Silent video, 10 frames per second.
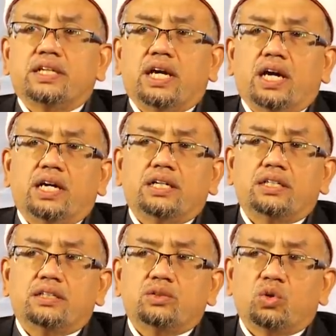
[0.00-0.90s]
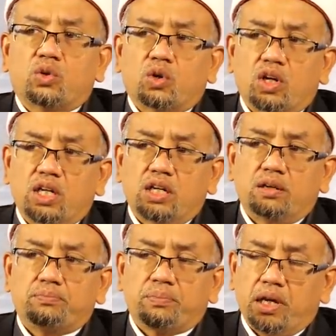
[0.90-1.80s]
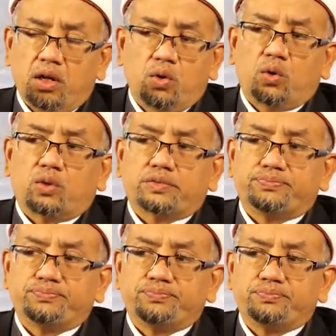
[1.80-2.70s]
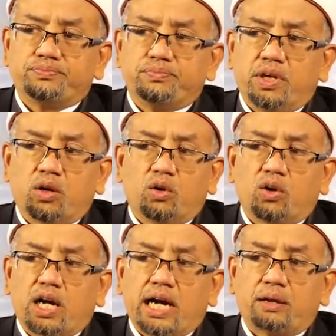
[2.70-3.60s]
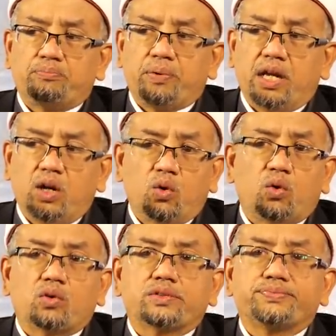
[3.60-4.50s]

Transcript: นะทุกคนเป็นลูกมีโอกาสเป็นลูก